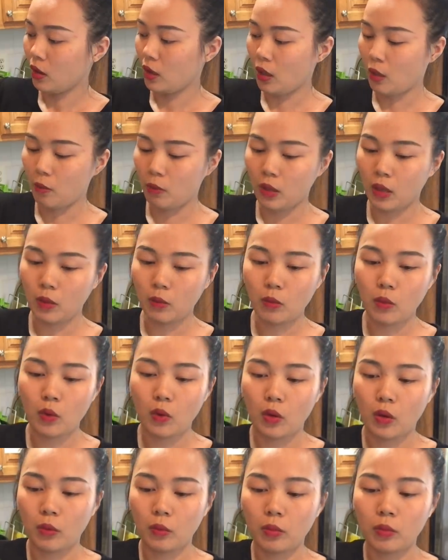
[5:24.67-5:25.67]
chồng mình ổng
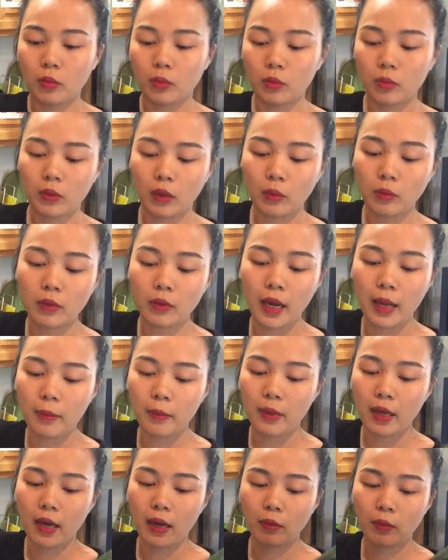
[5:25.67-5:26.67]
mua ổng, ổng
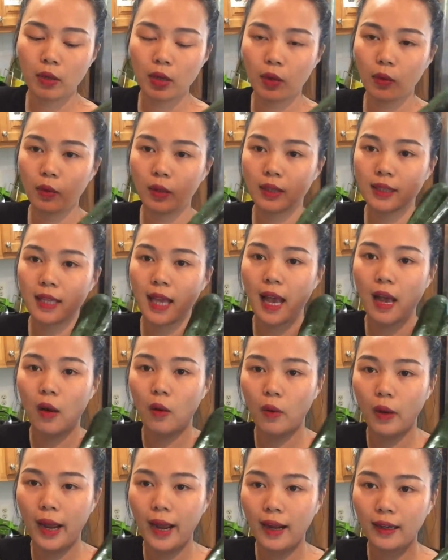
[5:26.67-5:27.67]
đem về ổng kêu là
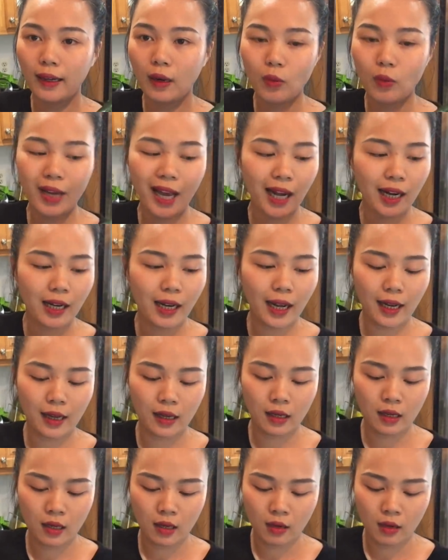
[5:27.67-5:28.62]
xào ăn nấu canh ăn